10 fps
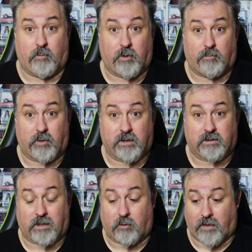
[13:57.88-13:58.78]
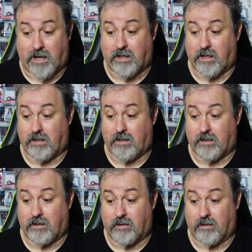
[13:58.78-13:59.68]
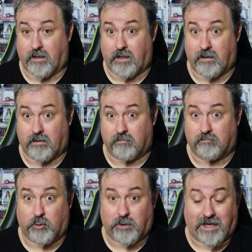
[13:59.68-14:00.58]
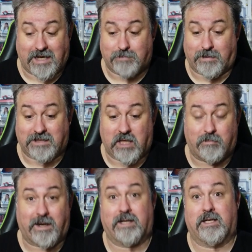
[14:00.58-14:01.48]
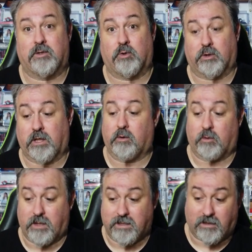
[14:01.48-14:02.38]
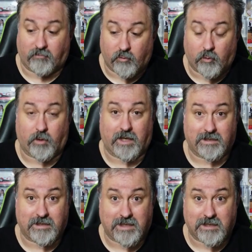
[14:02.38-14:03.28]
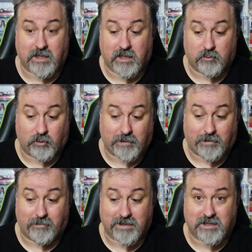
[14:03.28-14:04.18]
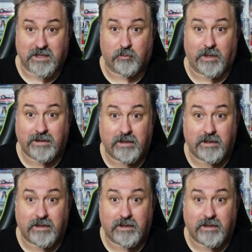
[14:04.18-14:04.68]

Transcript: Y bueno, pues recordar que, que los que queráis participar en el sorteo de este Funko de Alexis Sánchez en su etapa en el Manchester